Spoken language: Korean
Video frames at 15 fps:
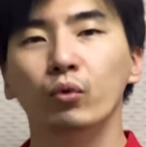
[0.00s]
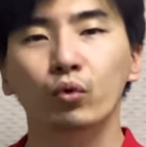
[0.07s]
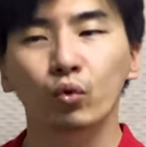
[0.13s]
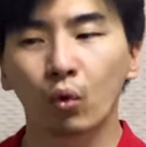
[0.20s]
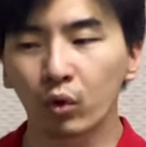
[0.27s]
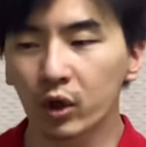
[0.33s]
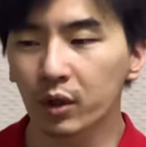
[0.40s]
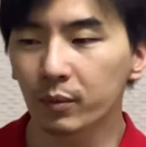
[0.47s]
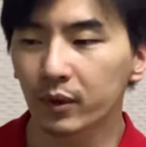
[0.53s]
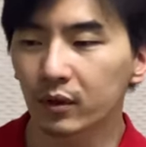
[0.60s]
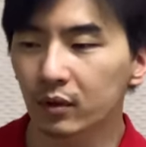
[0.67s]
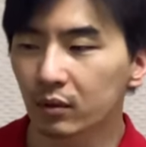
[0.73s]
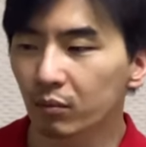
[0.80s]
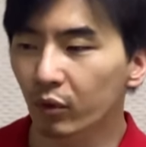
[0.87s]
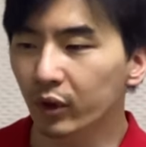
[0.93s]

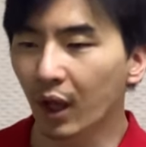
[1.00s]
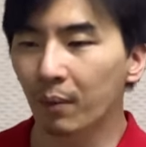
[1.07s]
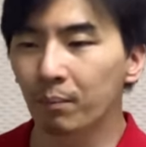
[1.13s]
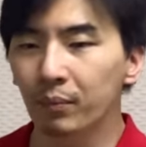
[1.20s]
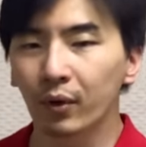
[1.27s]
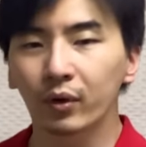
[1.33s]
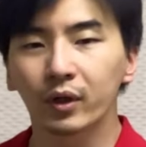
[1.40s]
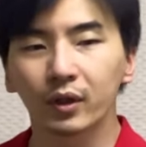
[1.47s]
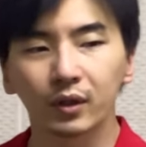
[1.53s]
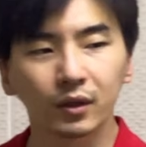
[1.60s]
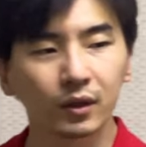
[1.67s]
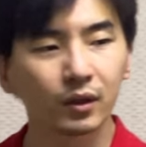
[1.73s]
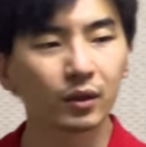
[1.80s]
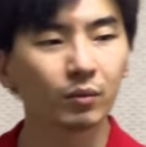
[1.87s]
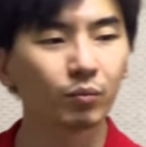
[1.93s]
독립이든 뭐
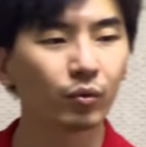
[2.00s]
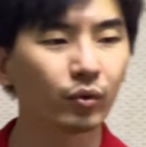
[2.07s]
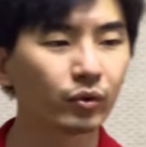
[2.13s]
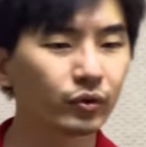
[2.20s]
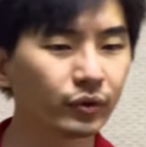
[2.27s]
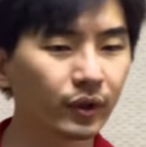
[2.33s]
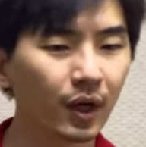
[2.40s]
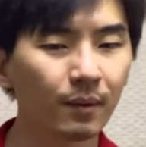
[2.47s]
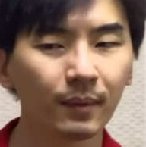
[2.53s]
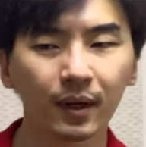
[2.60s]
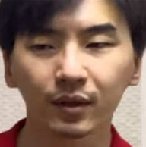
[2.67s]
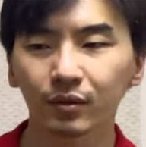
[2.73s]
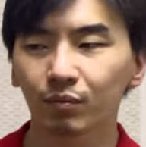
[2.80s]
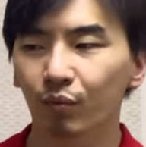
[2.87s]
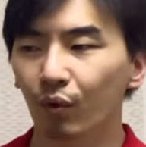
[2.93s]
단편이든 뭐
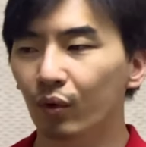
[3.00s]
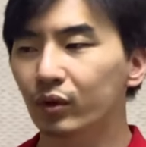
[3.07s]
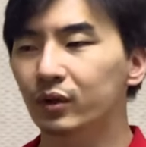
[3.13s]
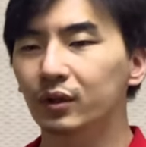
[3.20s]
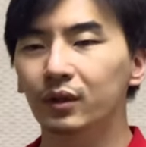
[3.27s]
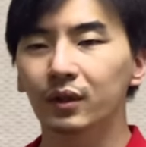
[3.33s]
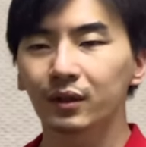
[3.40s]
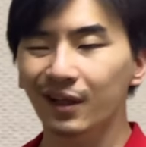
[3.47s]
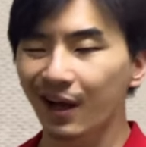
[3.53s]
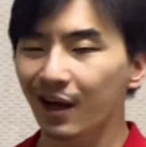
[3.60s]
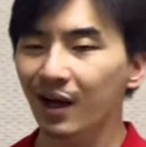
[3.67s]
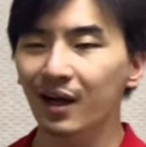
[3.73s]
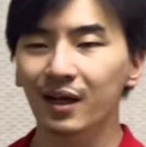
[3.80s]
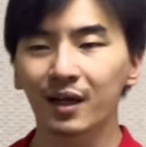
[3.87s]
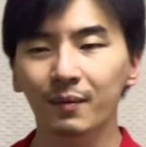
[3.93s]
드라마든 뭐든
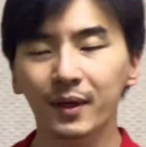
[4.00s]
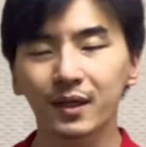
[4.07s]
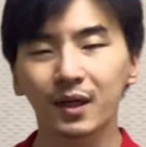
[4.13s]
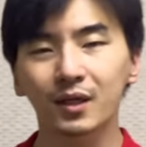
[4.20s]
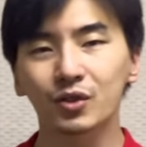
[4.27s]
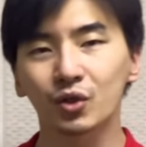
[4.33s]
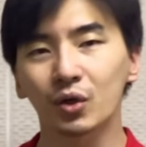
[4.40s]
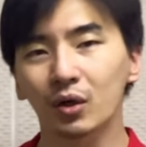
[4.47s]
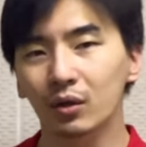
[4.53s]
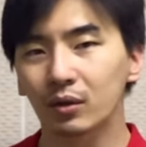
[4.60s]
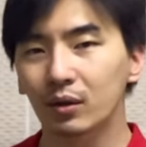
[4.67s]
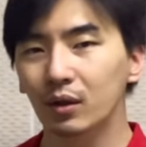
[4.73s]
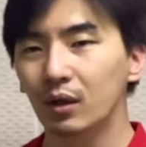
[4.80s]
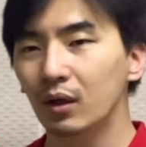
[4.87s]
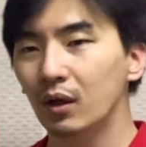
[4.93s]
다 해봤겠죠.
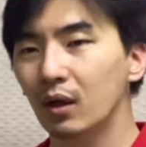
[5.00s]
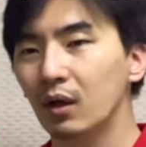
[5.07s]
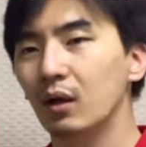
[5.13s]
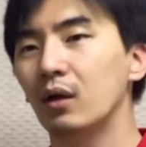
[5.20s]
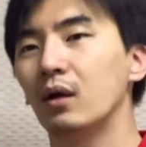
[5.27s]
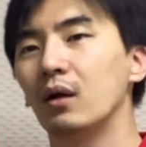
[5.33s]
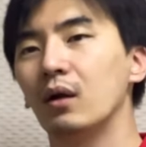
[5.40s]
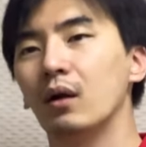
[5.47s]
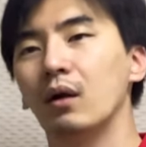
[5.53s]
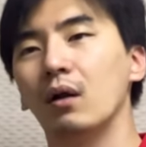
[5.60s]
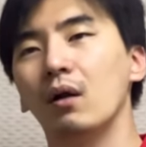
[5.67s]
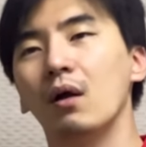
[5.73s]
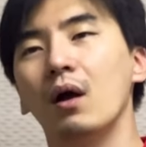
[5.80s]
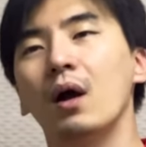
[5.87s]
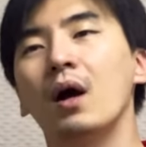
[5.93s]

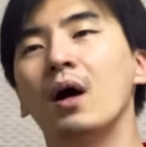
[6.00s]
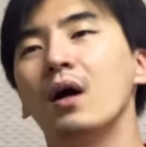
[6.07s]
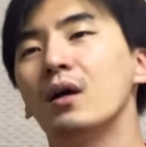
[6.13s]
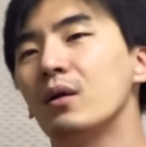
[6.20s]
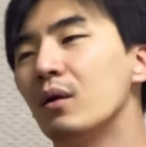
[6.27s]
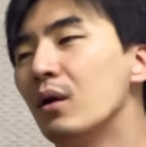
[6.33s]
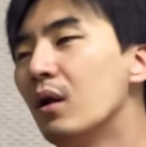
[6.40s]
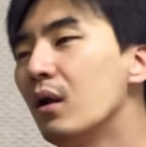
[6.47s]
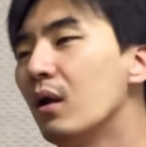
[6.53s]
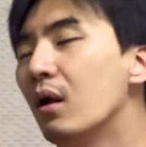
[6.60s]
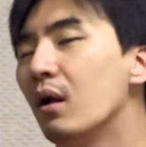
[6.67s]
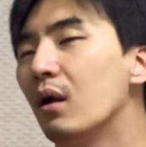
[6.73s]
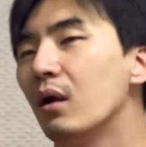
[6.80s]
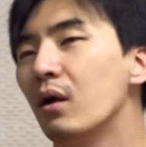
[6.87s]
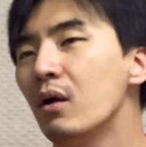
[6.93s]
아,
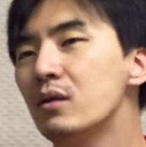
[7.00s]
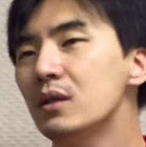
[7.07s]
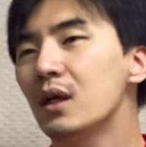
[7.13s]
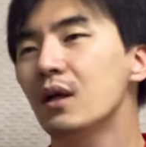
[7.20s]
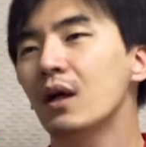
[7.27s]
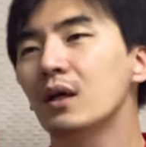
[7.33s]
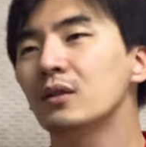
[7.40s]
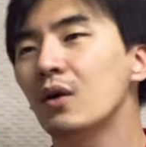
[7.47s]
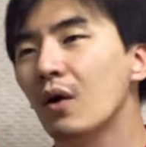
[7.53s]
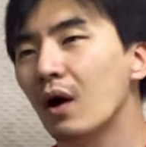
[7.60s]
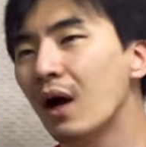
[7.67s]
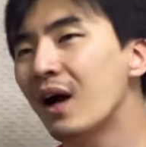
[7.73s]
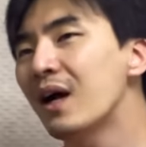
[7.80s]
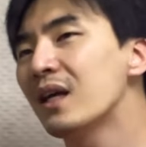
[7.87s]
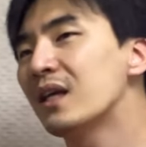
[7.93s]
현장 가서
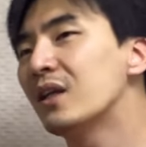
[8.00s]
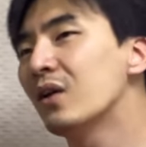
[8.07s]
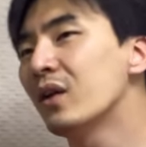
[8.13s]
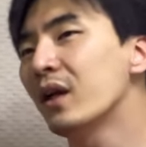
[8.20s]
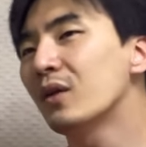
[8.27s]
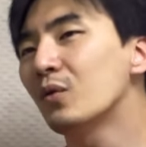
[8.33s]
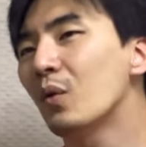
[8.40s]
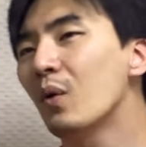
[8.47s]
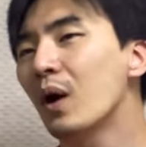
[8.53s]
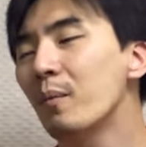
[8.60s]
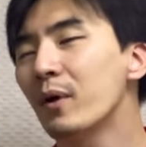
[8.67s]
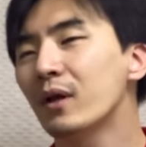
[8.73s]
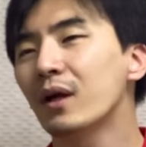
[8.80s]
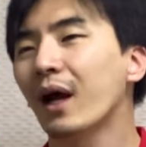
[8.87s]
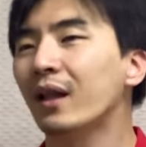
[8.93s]
아, 이런
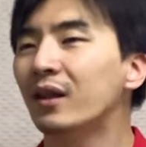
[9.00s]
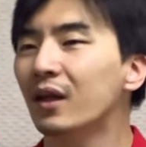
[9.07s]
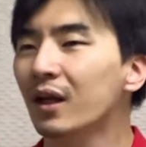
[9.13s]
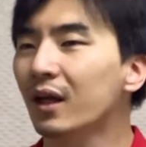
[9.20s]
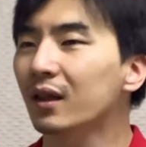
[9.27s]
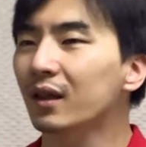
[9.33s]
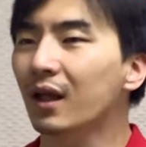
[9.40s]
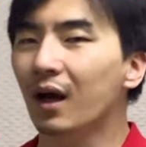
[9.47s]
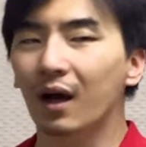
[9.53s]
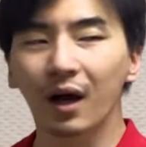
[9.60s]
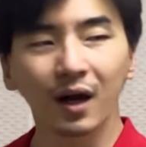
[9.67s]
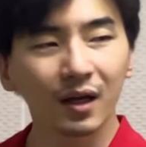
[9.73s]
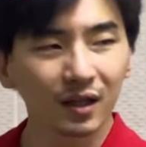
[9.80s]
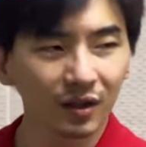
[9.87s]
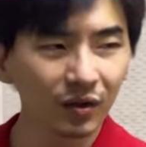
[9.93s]
행동하면은 안 되겠다,
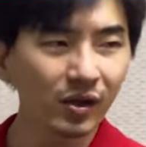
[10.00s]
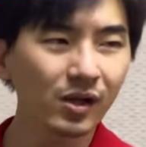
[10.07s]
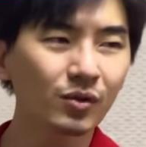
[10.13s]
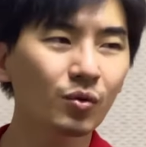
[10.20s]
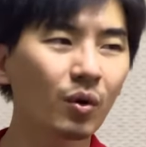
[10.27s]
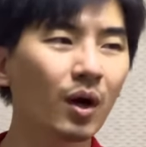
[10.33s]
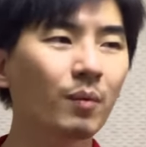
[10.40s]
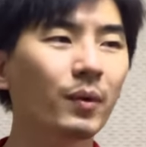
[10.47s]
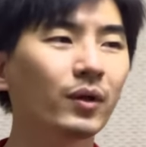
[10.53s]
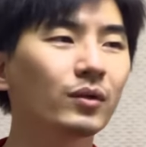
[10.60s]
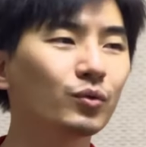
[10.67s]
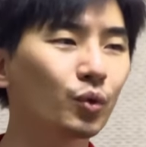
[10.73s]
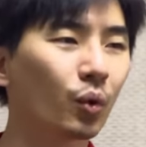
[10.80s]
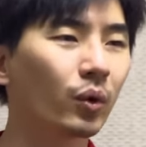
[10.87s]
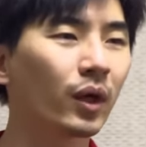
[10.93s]
아, 이런
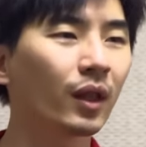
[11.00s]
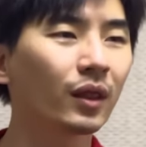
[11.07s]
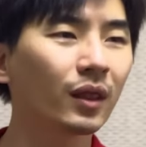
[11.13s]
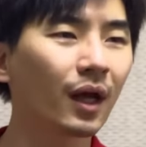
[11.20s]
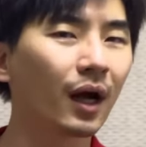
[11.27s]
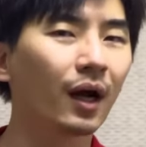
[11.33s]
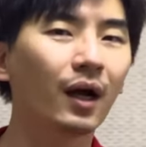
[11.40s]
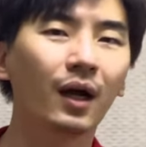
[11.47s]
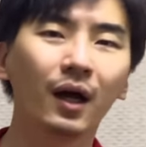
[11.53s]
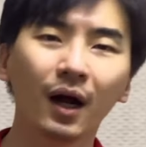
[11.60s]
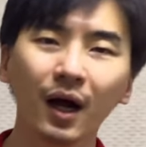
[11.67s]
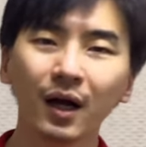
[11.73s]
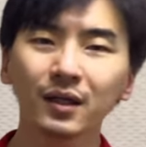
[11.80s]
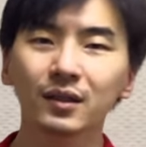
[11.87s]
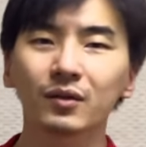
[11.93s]
행동하면은 좋겠다
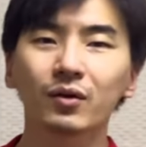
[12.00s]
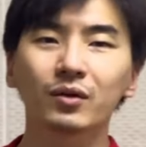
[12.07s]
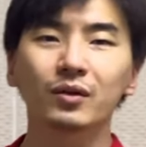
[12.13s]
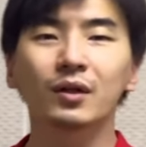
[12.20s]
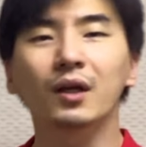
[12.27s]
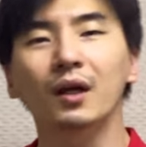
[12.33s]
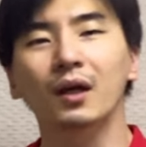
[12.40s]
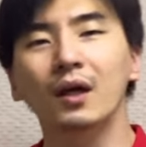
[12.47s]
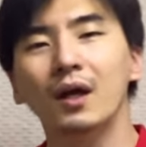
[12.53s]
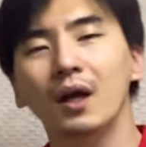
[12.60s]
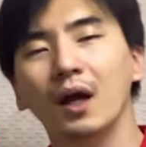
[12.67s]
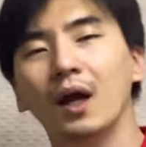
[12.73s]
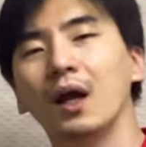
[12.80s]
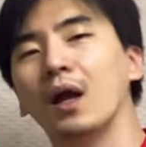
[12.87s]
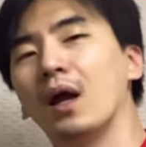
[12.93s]
하는 것들이
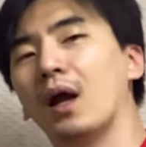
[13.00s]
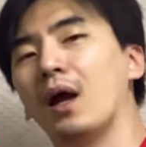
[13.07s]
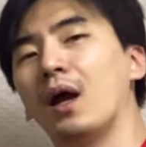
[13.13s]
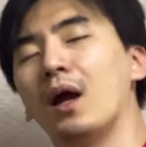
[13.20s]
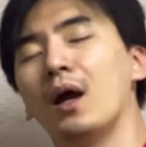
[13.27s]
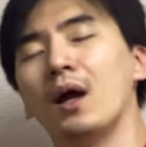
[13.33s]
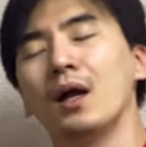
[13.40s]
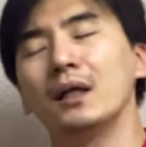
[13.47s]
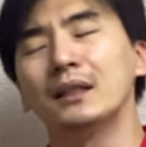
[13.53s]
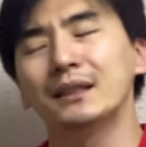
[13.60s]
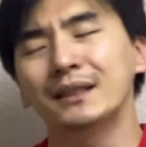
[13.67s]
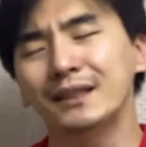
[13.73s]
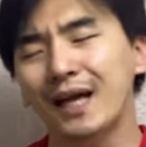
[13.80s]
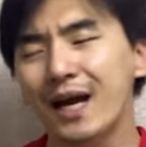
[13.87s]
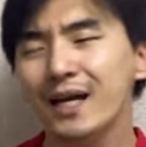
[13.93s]

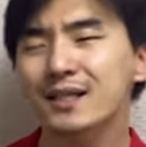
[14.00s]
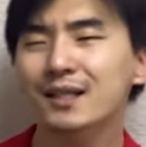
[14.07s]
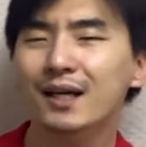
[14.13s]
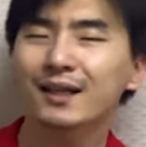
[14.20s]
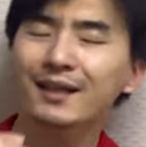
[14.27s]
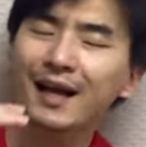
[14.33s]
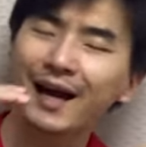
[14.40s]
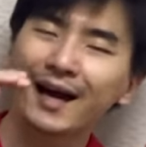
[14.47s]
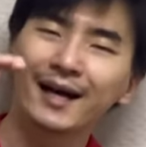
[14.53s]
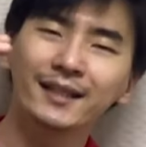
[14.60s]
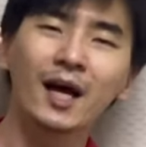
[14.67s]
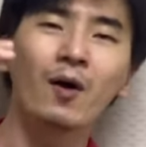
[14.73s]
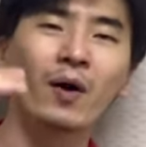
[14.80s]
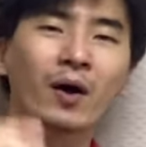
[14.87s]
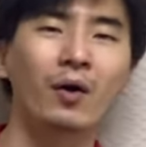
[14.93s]
사이즈가 다
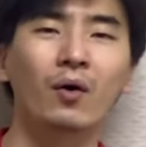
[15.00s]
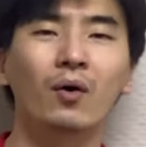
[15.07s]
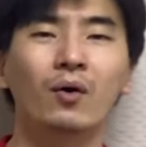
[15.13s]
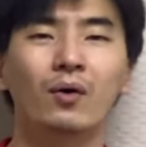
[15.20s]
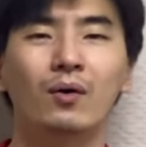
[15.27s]
나와요.